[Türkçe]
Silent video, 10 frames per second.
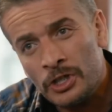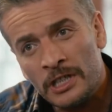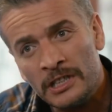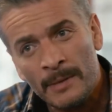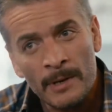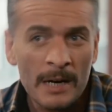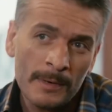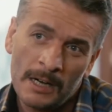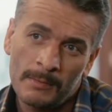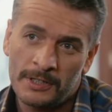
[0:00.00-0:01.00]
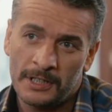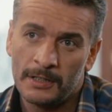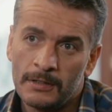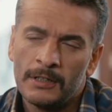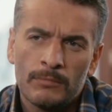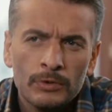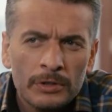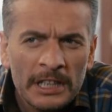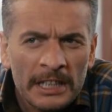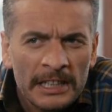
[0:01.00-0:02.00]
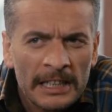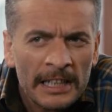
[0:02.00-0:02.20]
sıç işlerinde bağ bağımlısın. Bunun rengi